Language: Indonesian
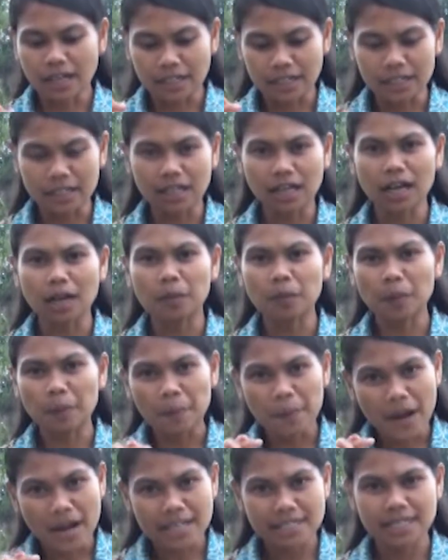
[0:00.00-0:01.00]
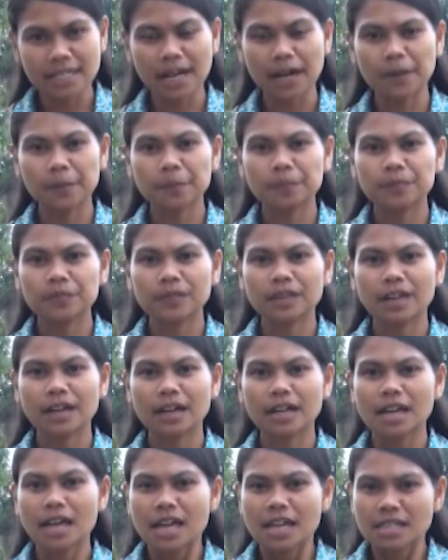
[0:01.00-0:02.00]
dengan membaca,
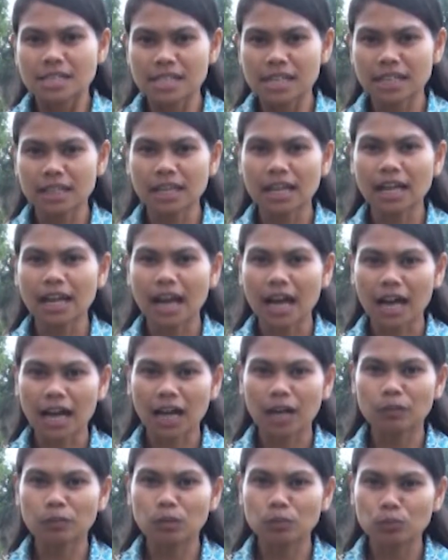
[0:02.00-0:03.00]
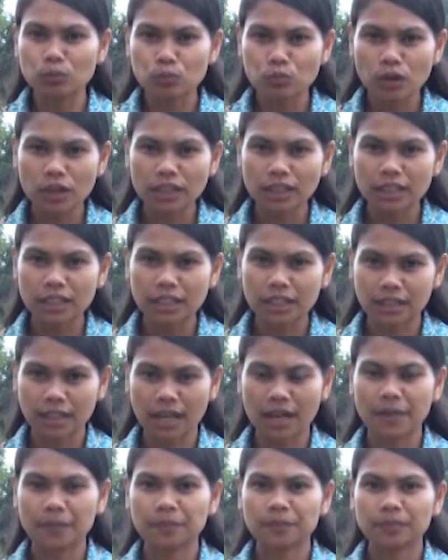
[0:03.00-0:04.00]
ya, setan akan membuat
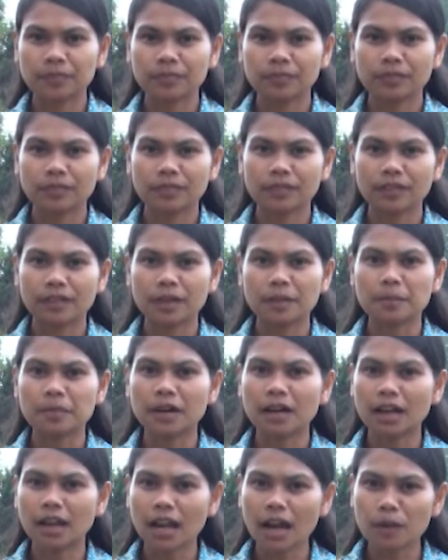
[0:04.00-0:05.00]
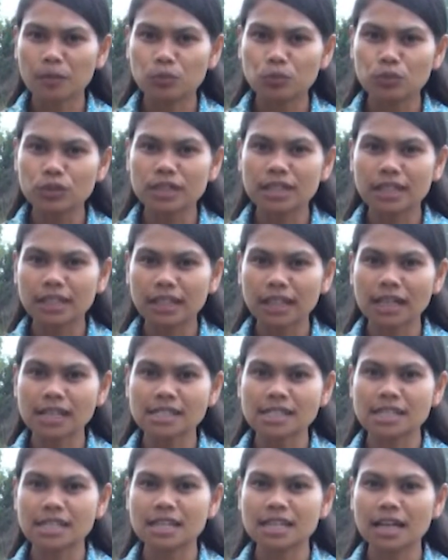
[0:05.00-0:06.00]
kita, ya, mengelabui kita
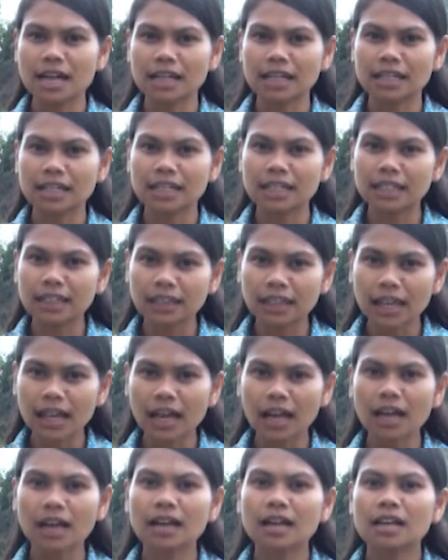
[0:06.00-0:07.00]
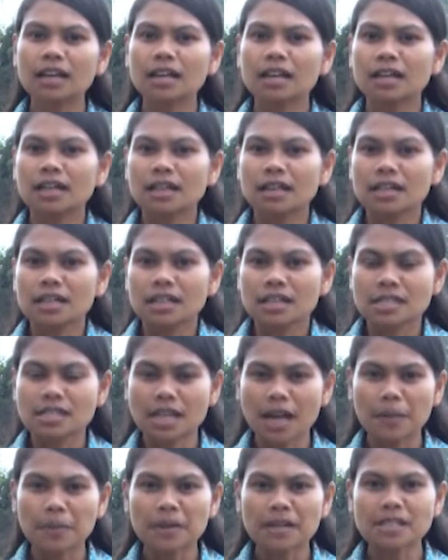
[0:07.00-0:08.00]
sehingga kita
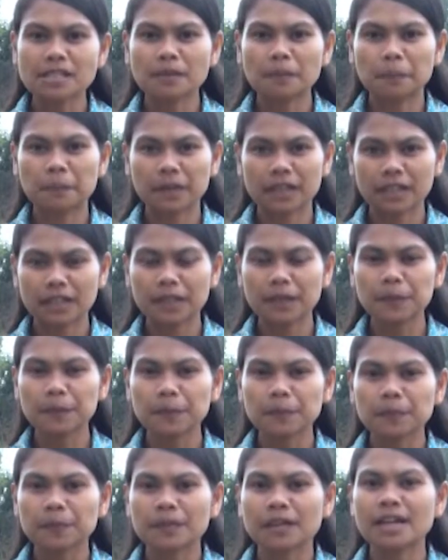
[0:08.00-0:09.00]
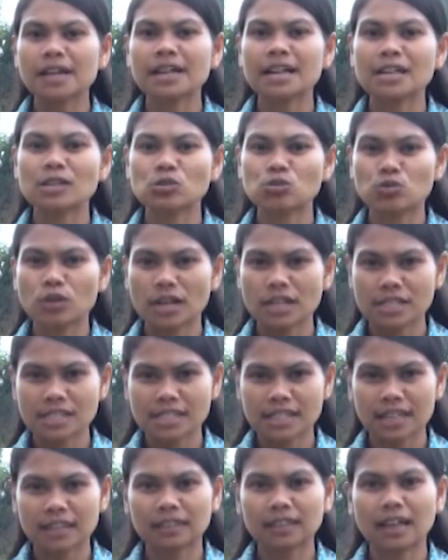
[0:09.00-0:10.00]
sama seperti kerasukan
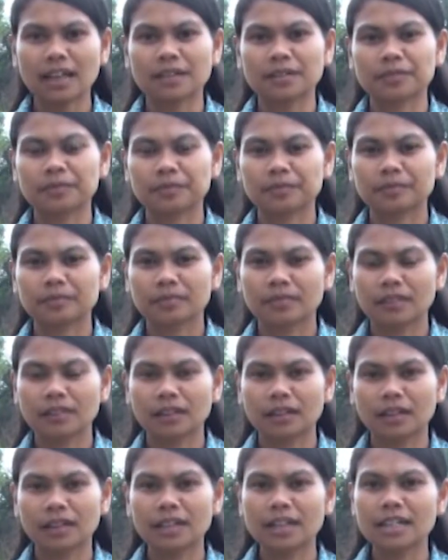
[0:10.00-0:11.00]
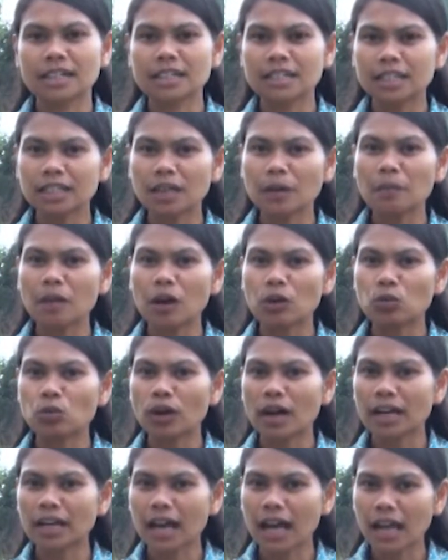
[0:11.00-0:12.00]
setan. Ya, dan kita
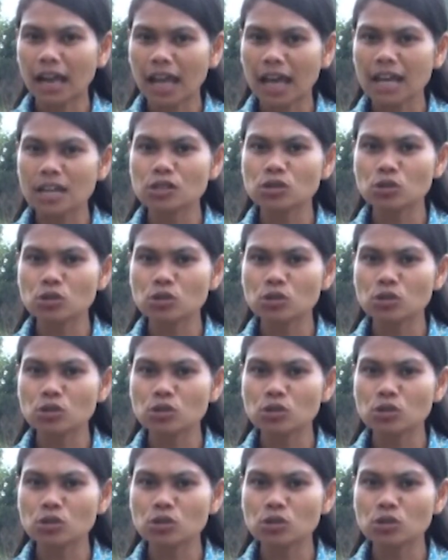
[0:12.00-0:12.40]
melakukan hal-hal